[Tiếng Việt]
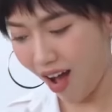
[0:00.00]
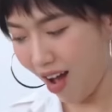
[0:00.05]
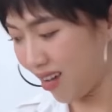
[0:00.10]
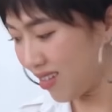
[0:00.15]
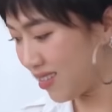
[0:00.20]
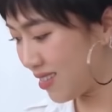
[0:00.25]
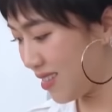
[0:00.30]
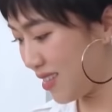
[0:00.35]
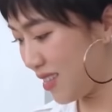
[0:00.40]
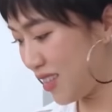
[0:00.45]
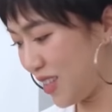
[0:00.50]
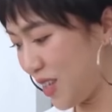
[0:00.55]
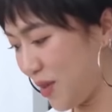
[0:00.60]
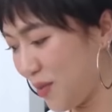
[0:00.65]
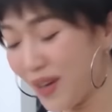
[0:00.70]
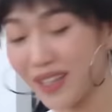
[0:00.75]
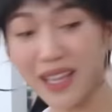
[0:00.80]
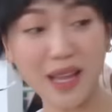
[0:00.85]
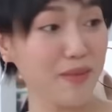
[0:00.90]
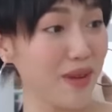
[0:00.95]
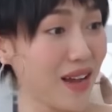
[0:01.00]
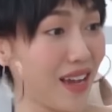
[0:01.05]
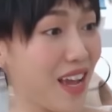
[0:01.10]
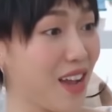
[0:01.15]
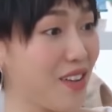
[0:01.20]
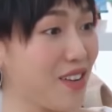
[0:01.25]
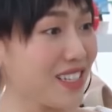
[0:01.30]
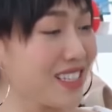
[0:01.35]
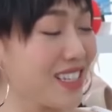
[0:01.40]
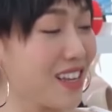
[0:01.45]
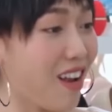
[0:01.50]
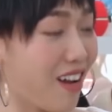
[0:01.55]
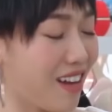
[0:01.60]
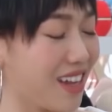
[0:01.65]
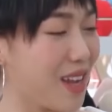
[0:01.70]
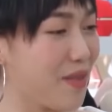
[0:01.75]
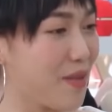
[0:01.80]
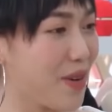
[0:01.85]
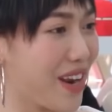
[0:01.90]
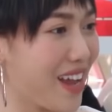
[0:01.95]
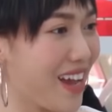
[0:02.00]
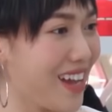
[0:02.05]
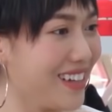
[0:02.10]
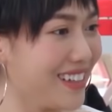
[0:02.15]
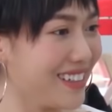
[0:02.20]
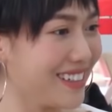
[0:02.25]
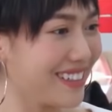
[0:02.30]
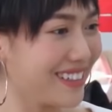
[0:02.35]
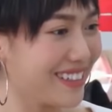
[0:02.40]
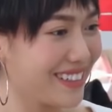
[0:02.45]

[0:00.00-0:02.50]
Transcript: ờ chị mới thay mặt harris xin lỗi em rồi đó